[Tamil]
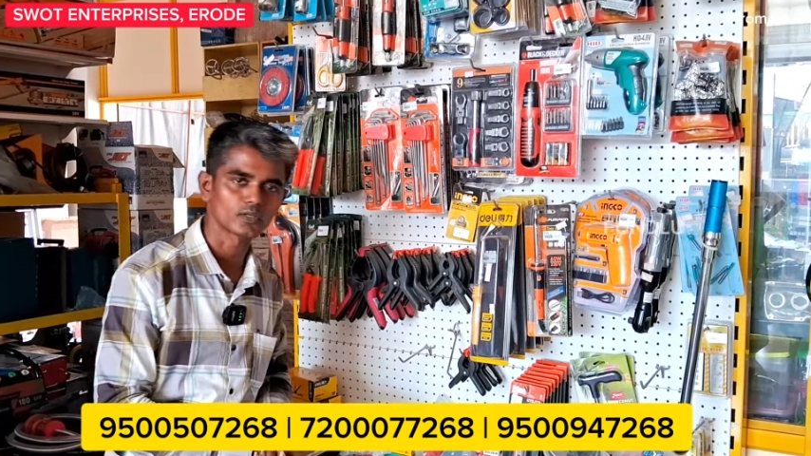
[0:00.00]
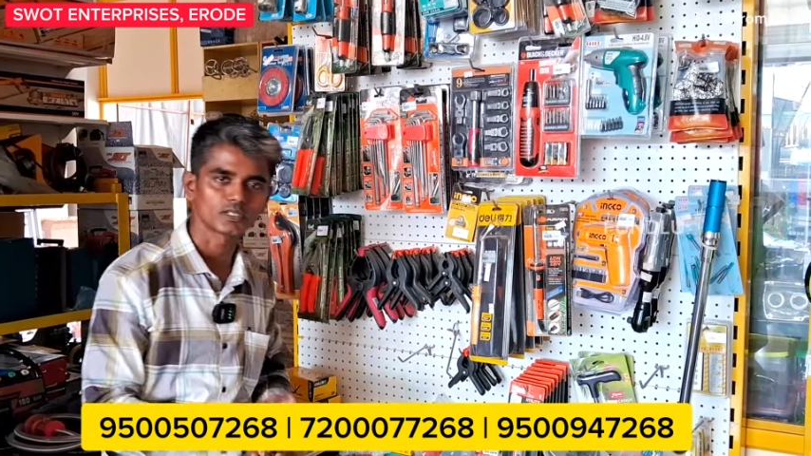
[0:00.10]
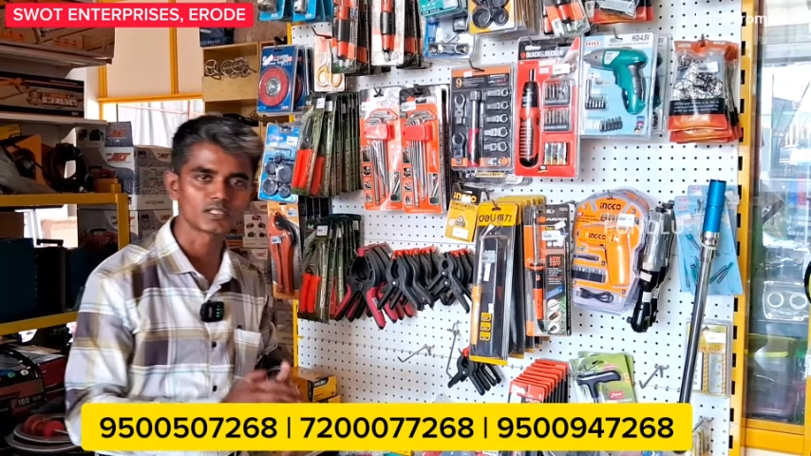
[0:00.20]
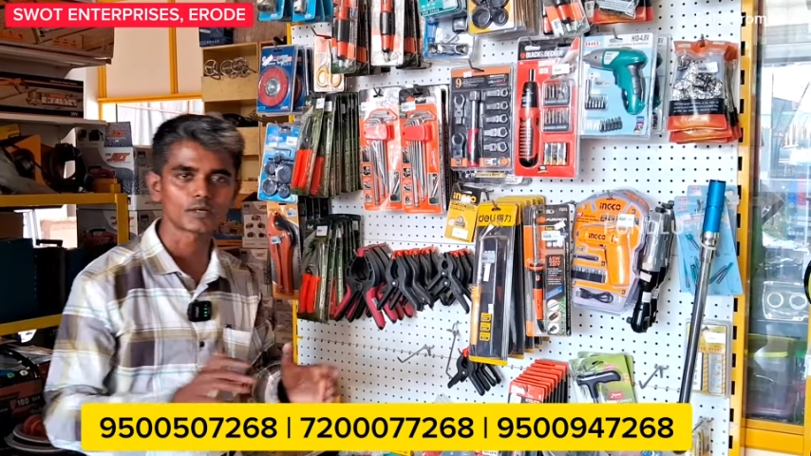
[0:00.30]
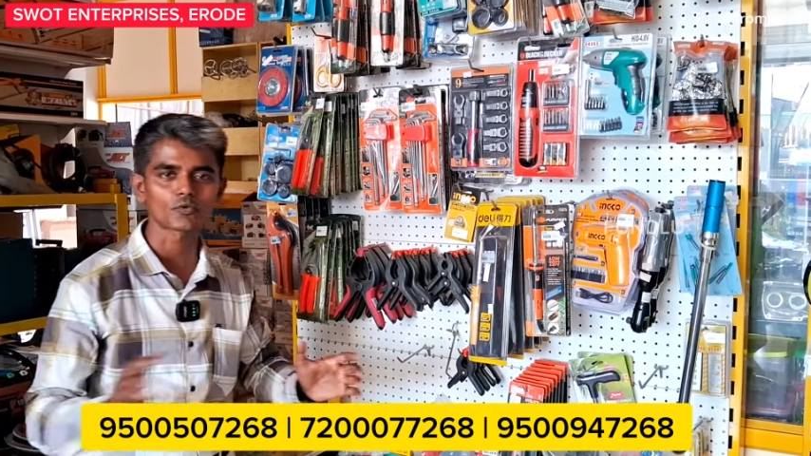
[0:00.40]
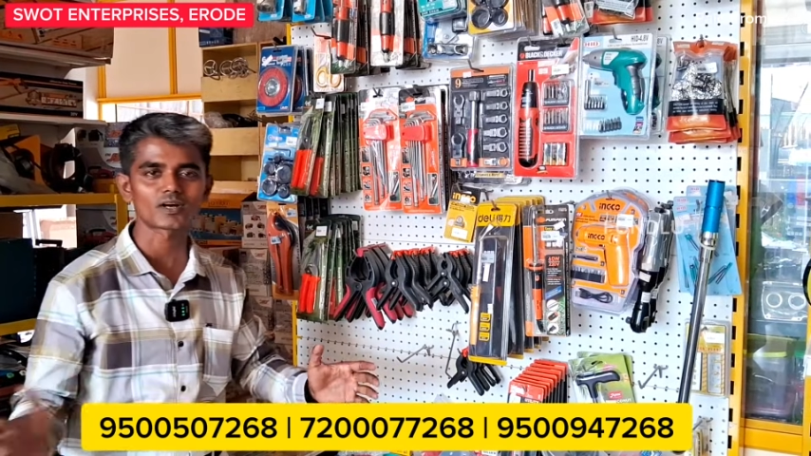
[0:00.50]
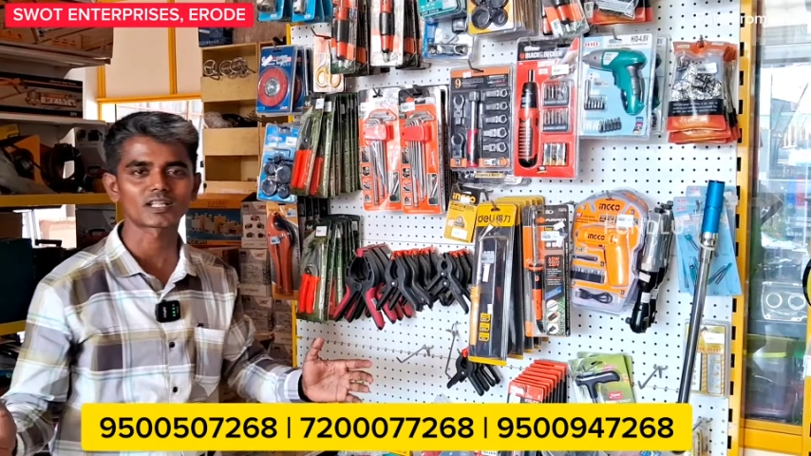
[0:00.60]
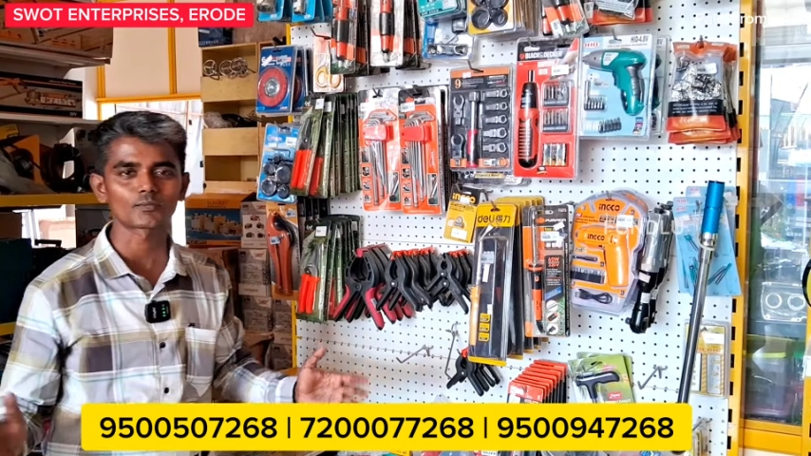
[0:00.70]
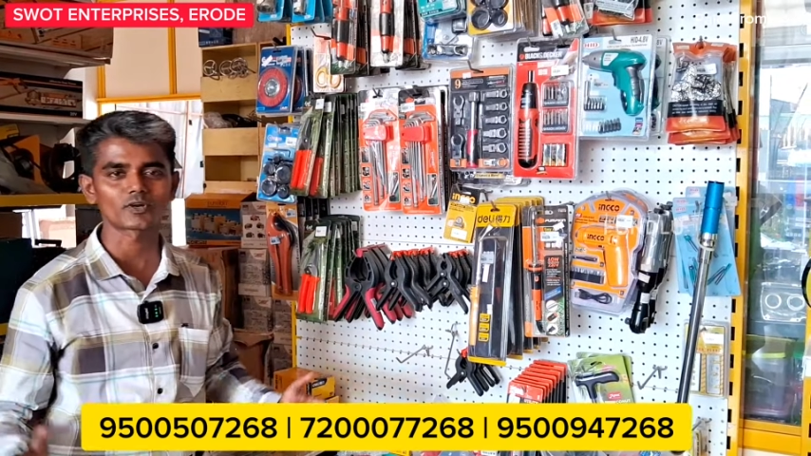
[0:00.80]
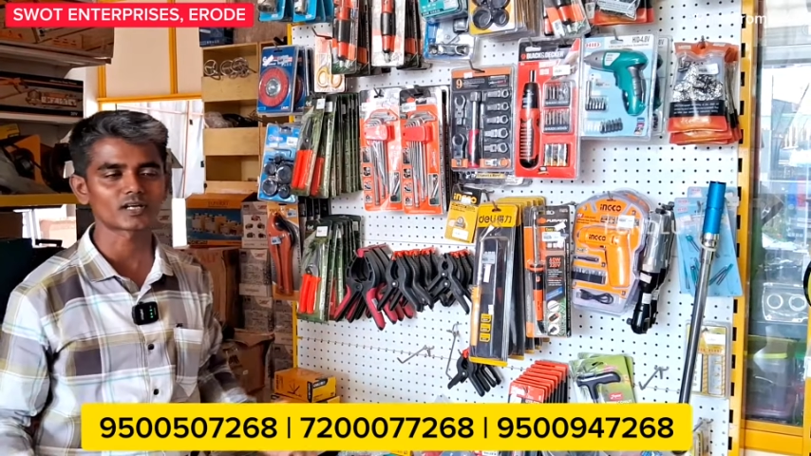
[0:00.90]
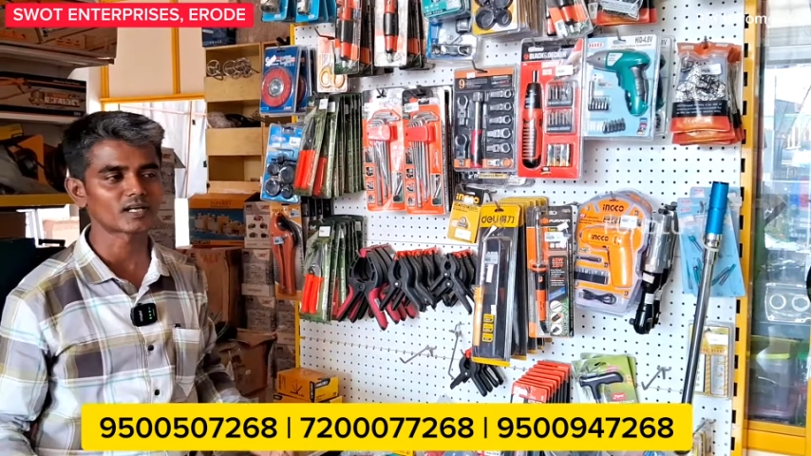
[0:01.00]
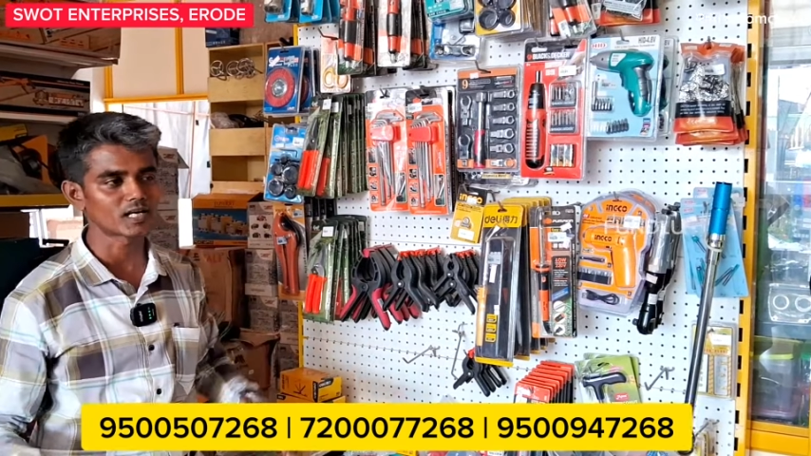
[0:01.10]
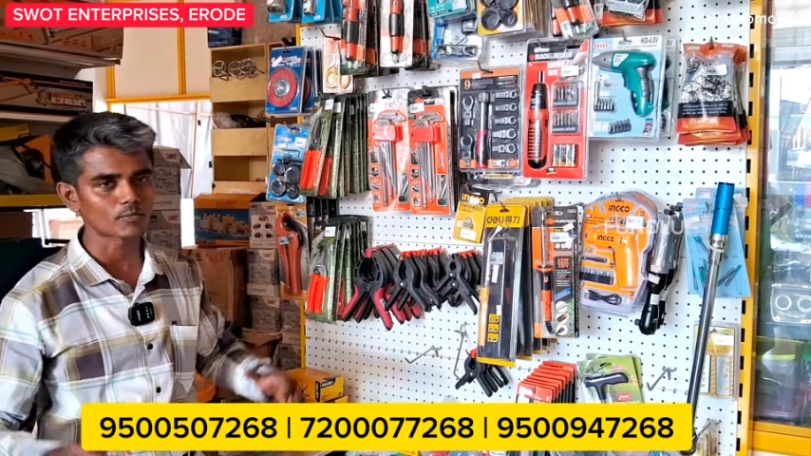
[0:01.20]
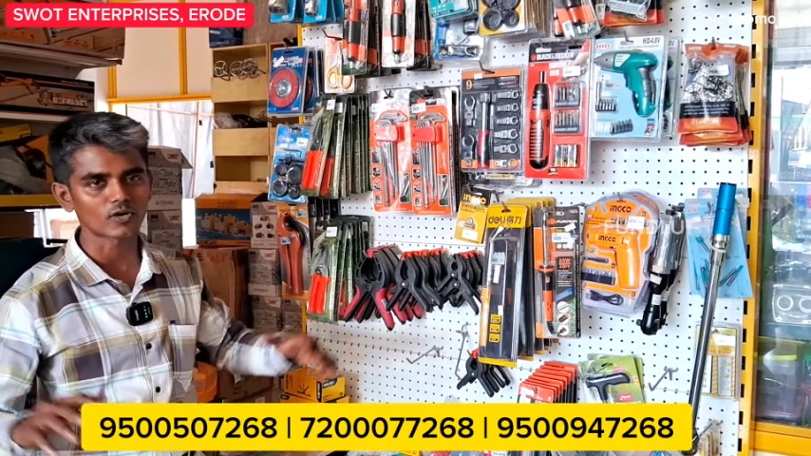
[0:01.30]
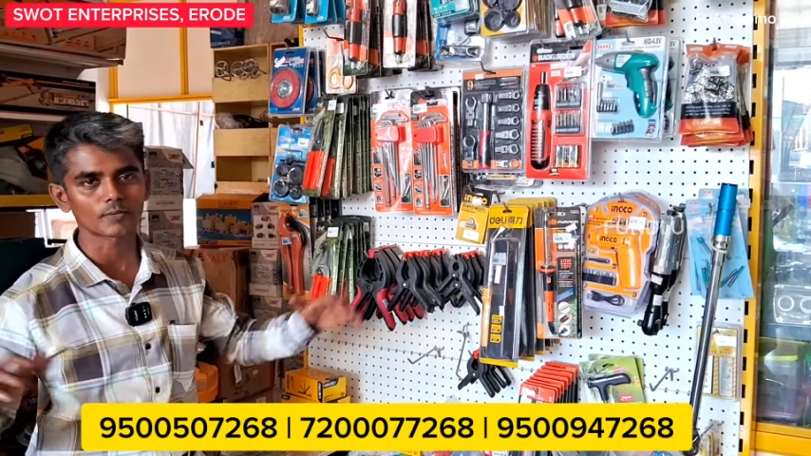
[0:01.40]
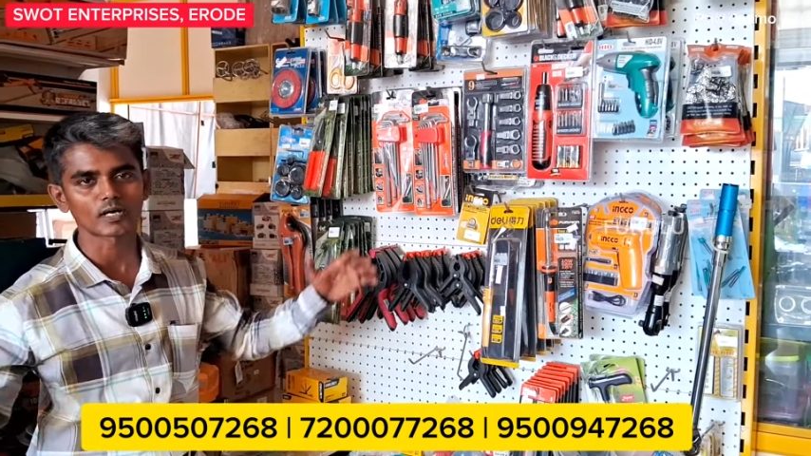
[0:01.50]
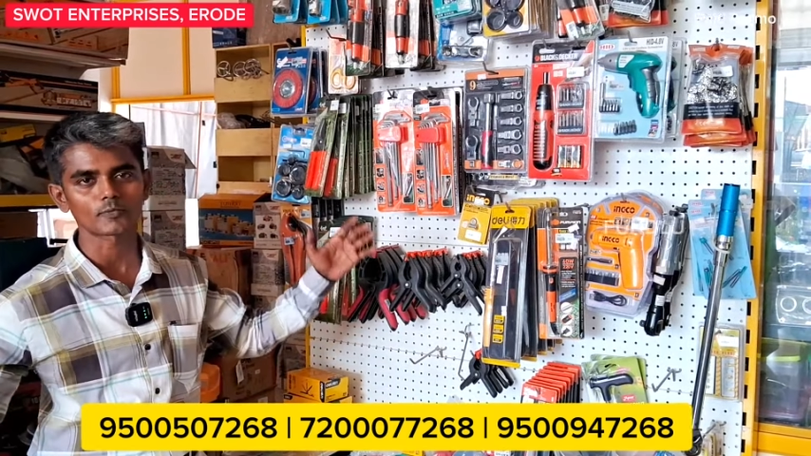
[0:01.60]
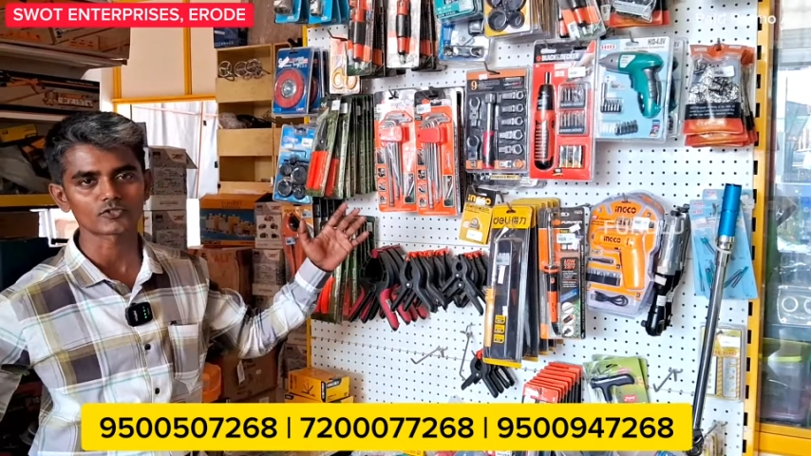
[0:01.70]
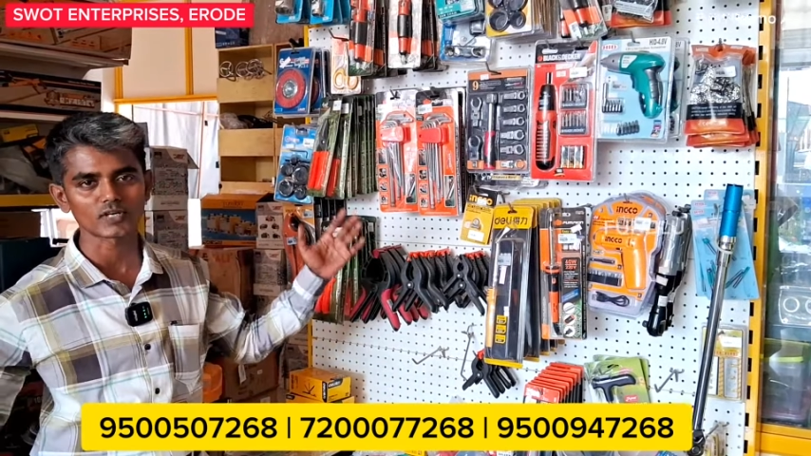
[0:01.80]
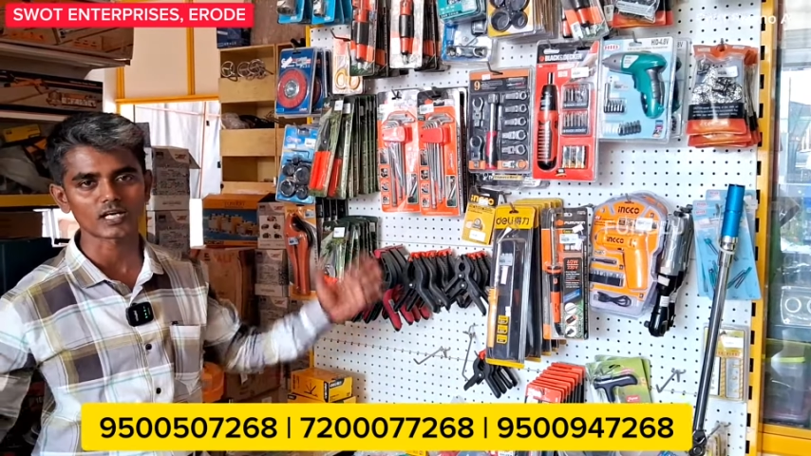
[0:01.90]
இந்த ப்ராடக்ட் அந்த ப்ராடக்ட்லாம் எல்லா ப்ராடக்ட்டுமே
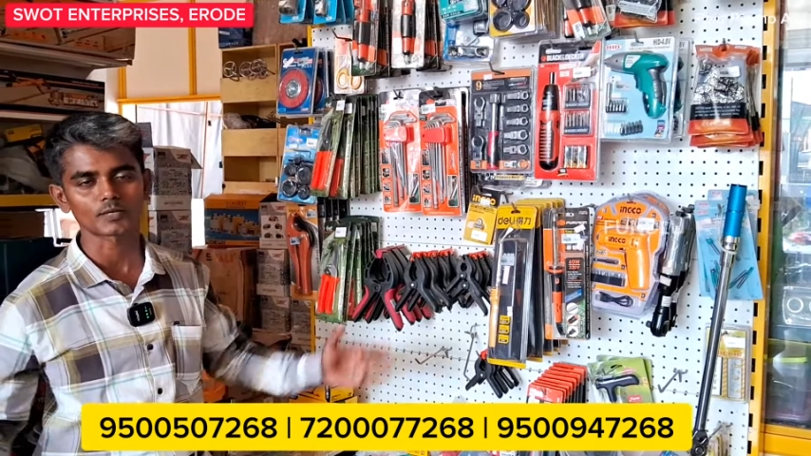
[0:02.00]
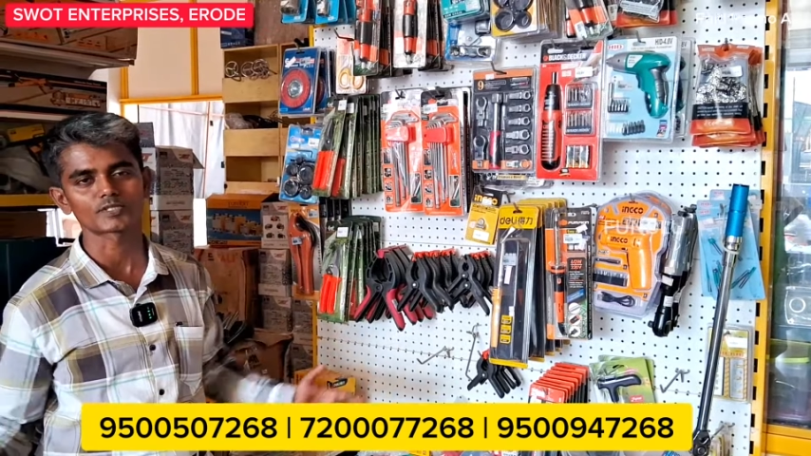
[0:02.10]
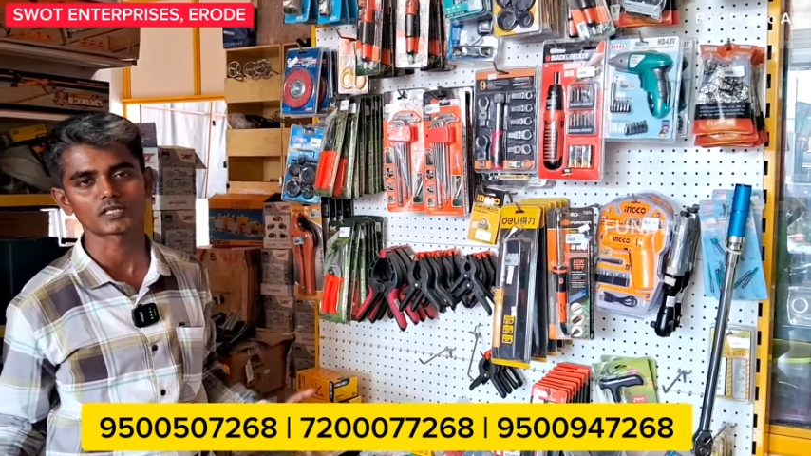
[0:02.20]
நம்மளுக்கு ஷார்ட் அண்ட்